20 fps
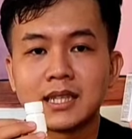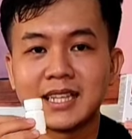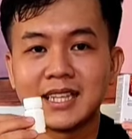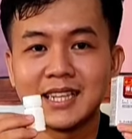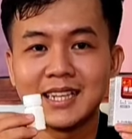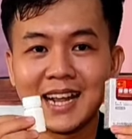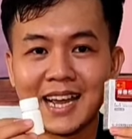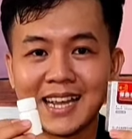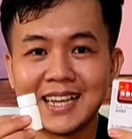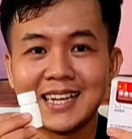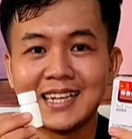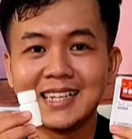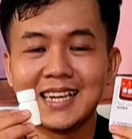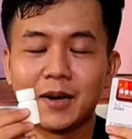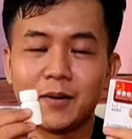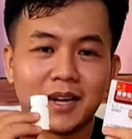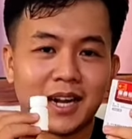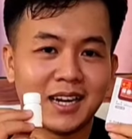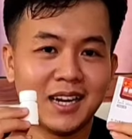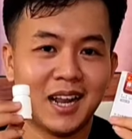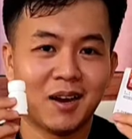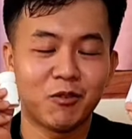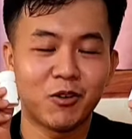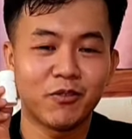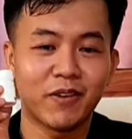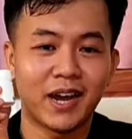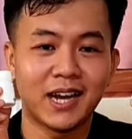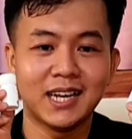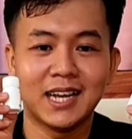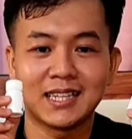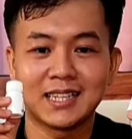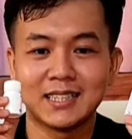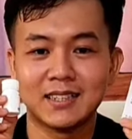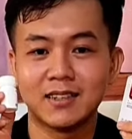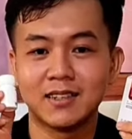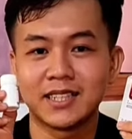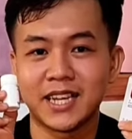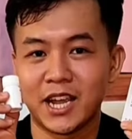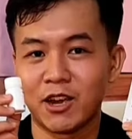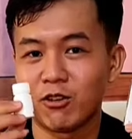tại vì ở đây á, là Thành không có phải là
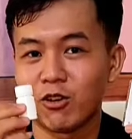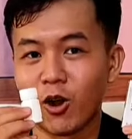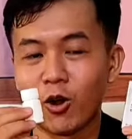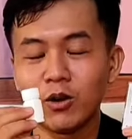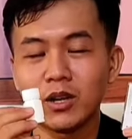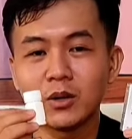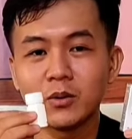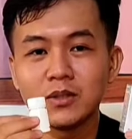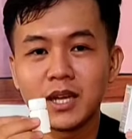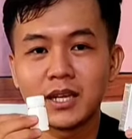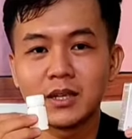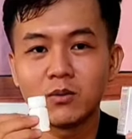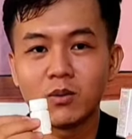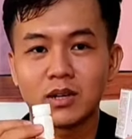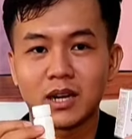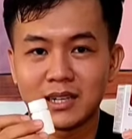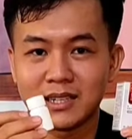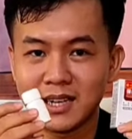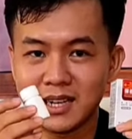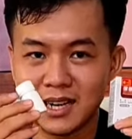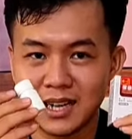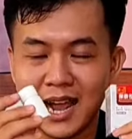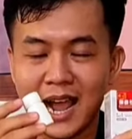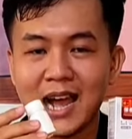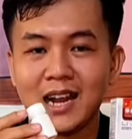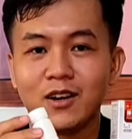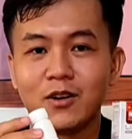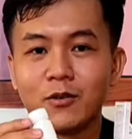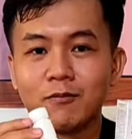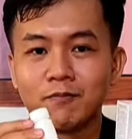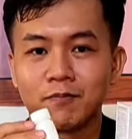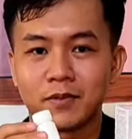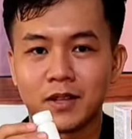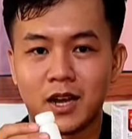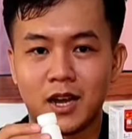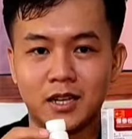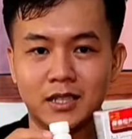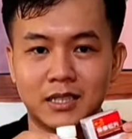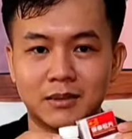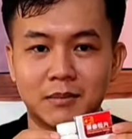người nghèo khổ đâu quý vị Quốc Thành rất là khá luôn
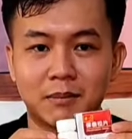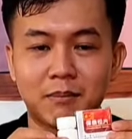đó